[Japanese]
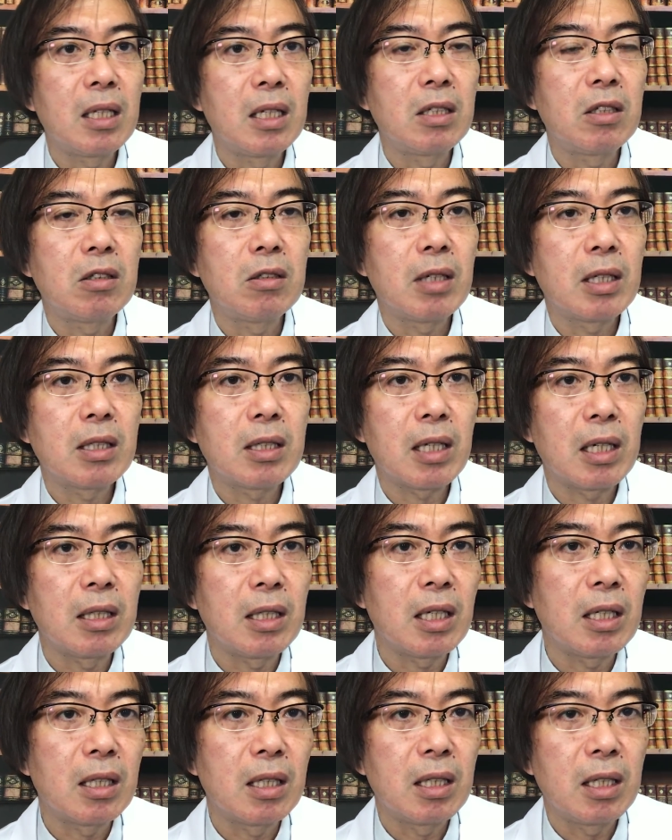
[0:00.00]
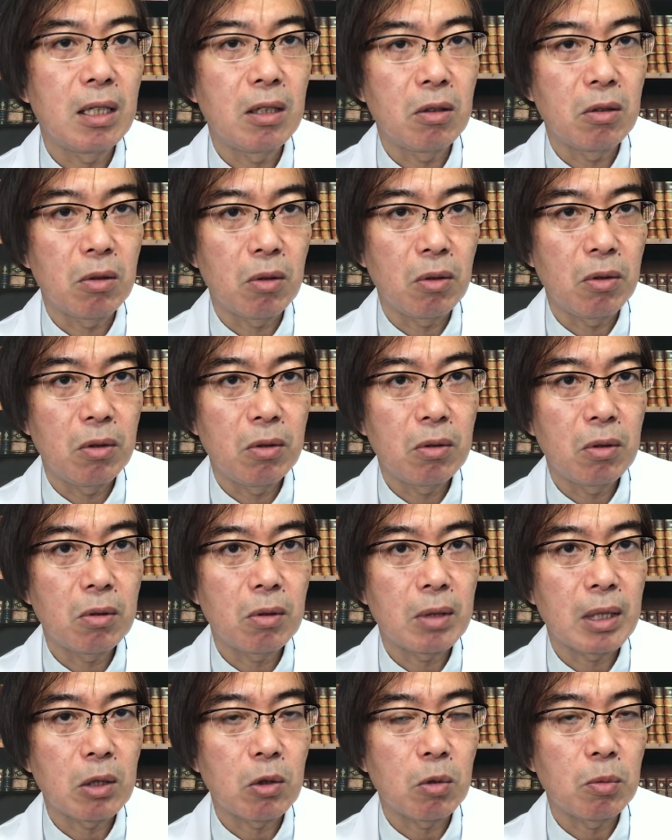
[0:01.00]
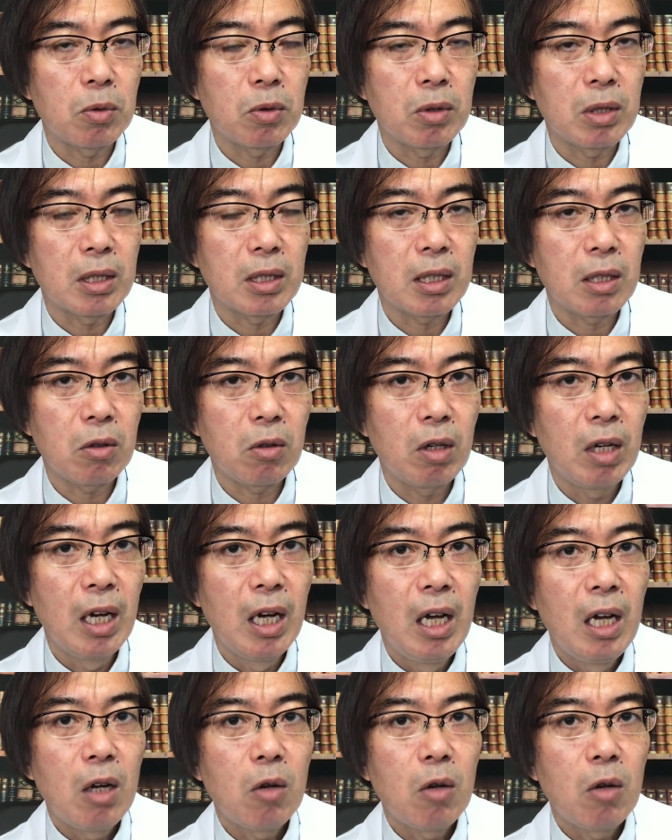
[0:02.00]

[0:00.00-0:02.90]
的中扱いになっているということだと思うんですけど、